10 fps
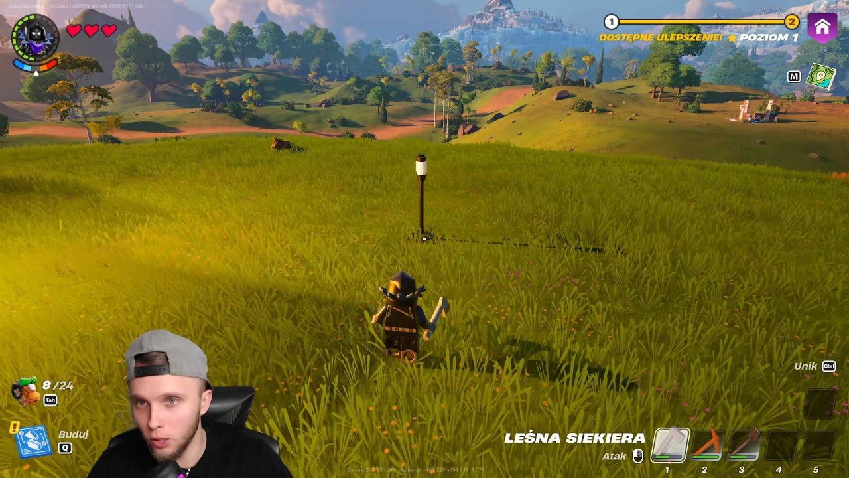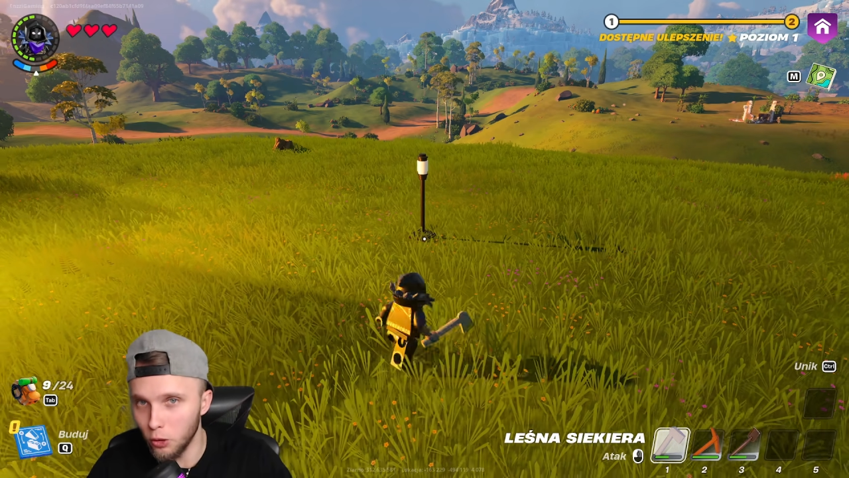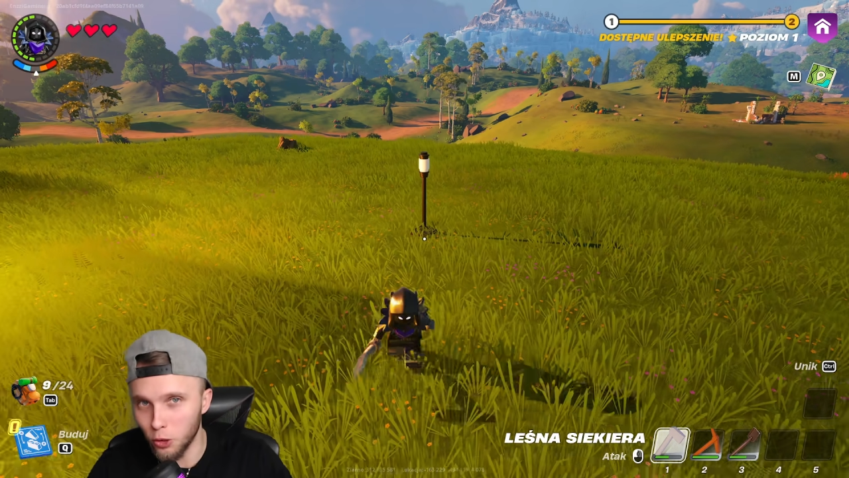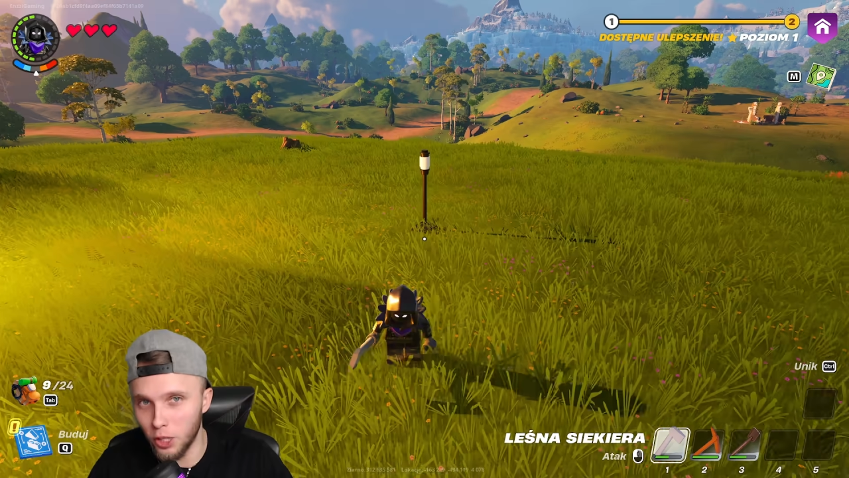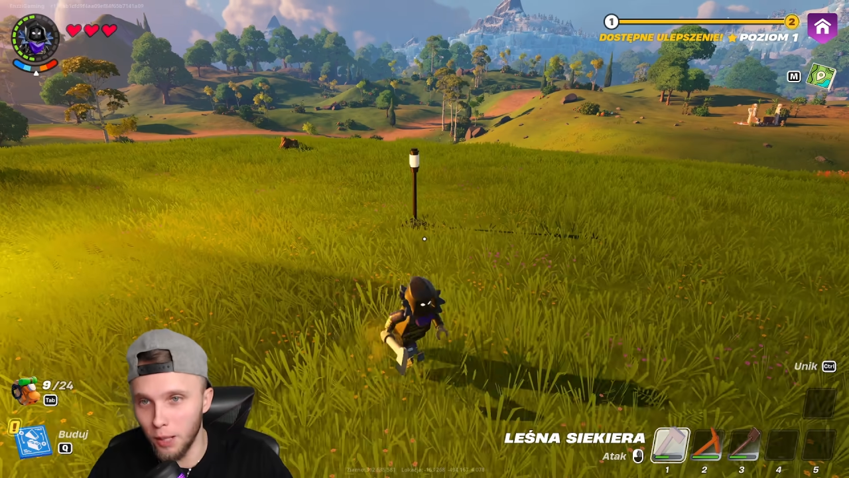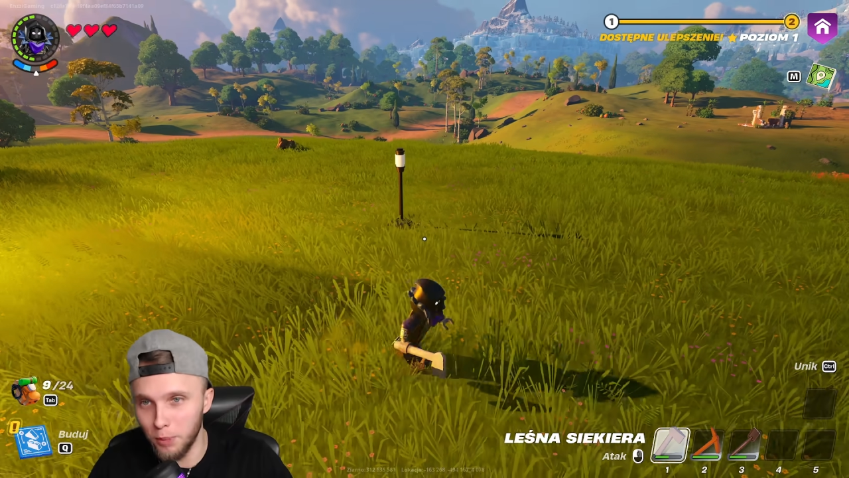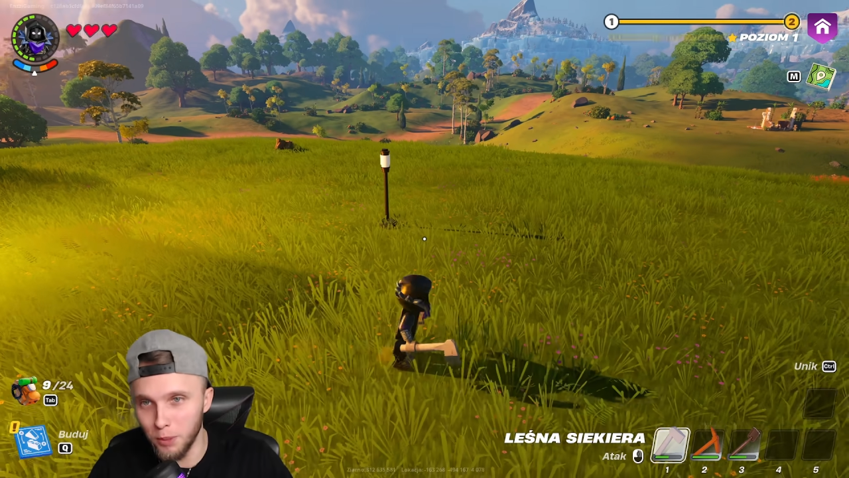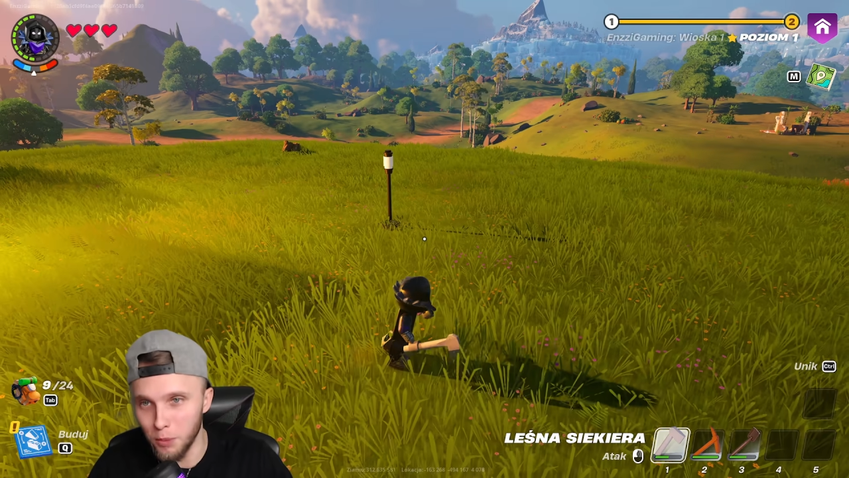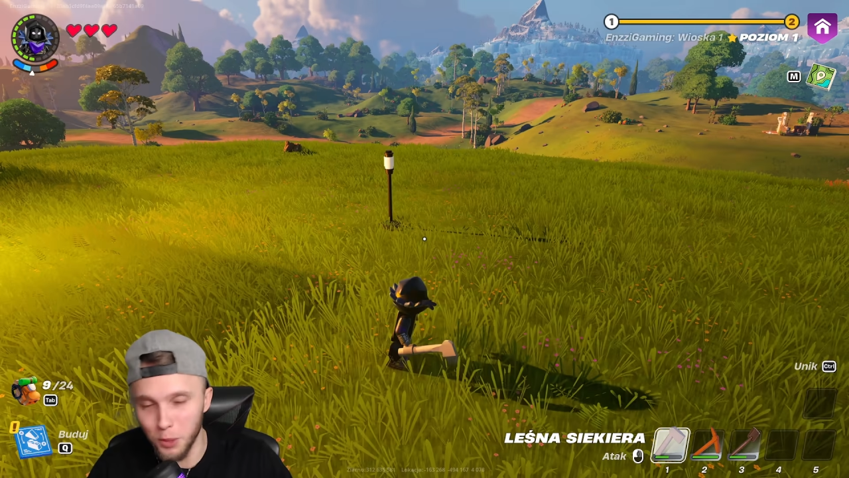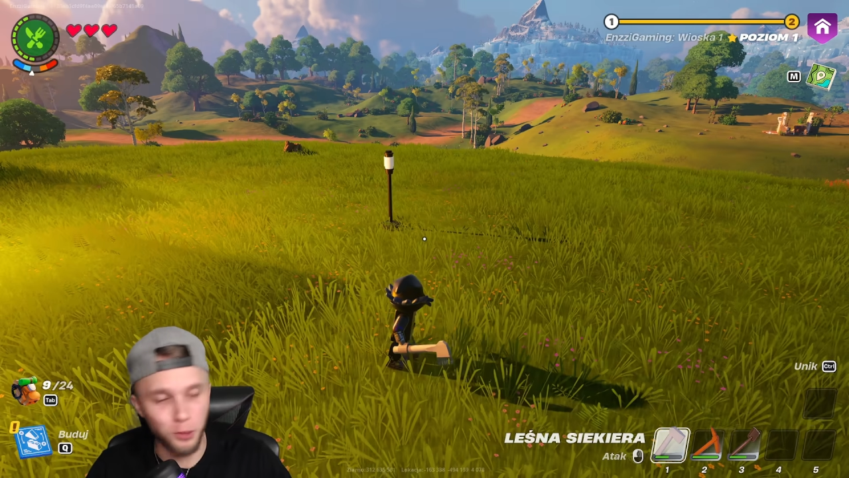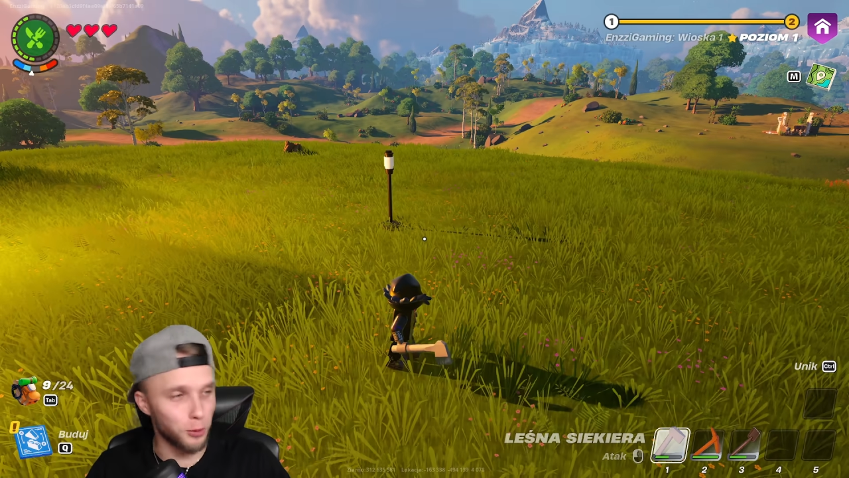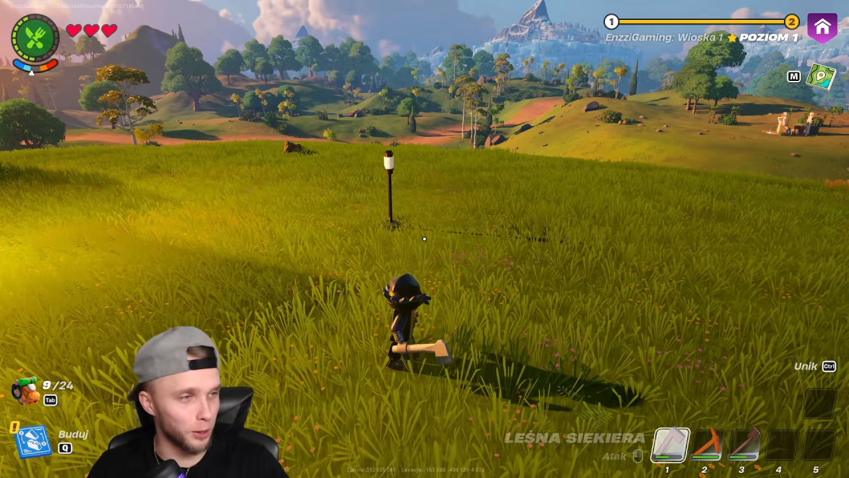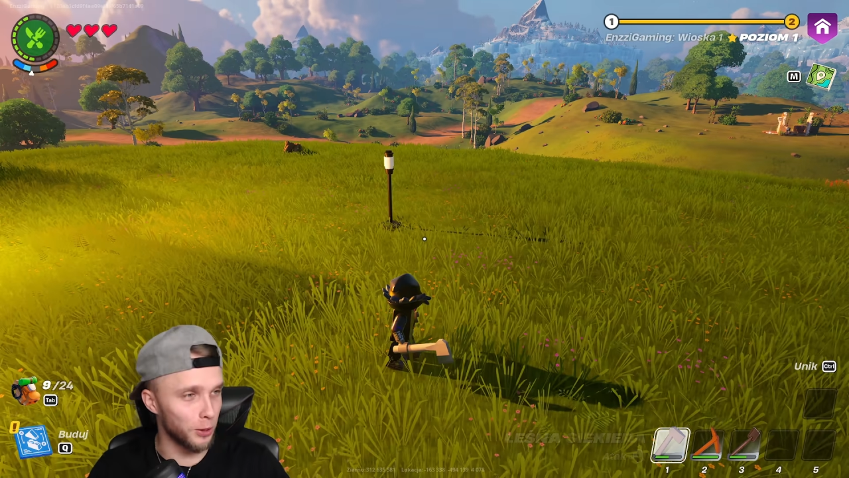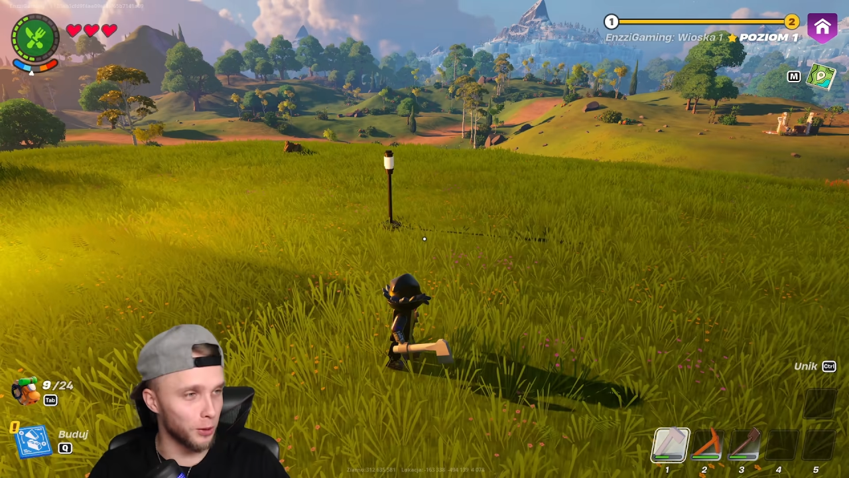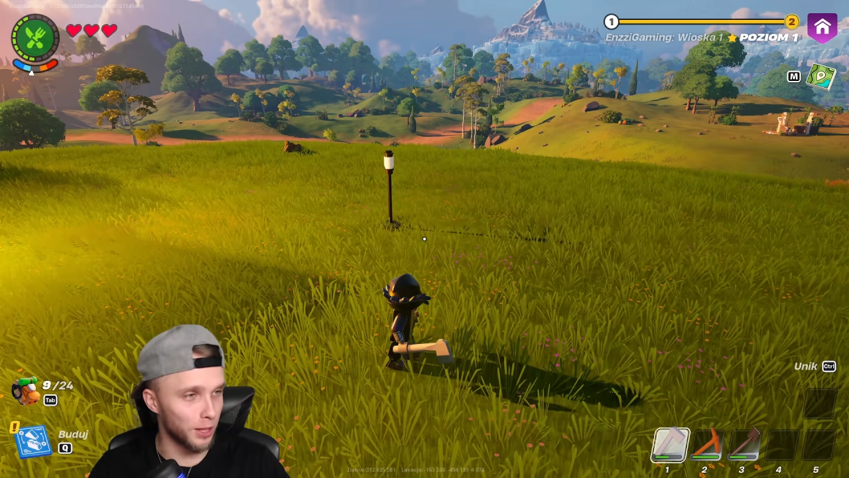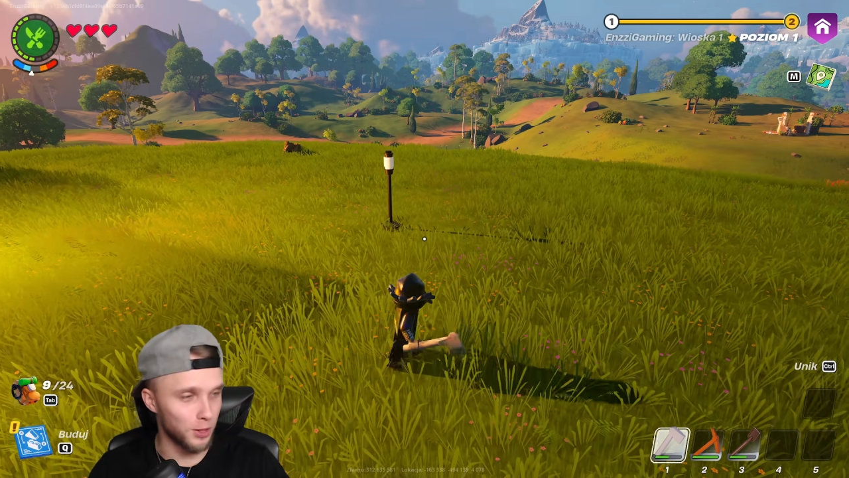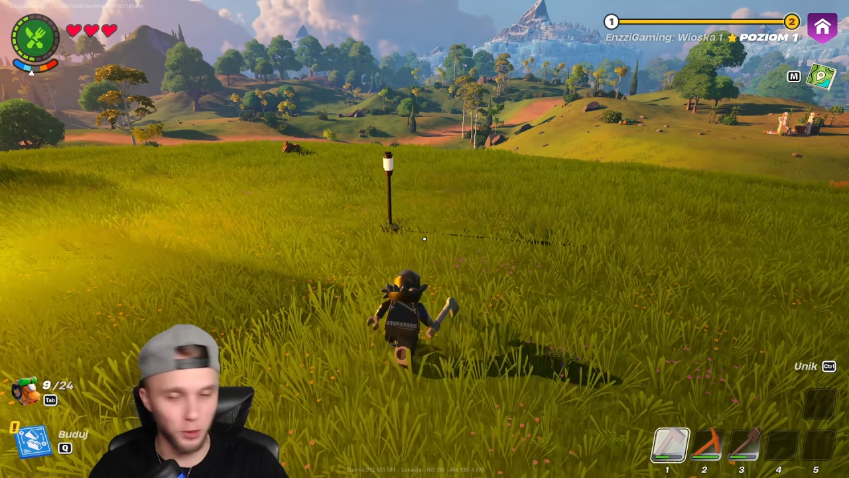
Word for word: to żeby mógł tutaj do nas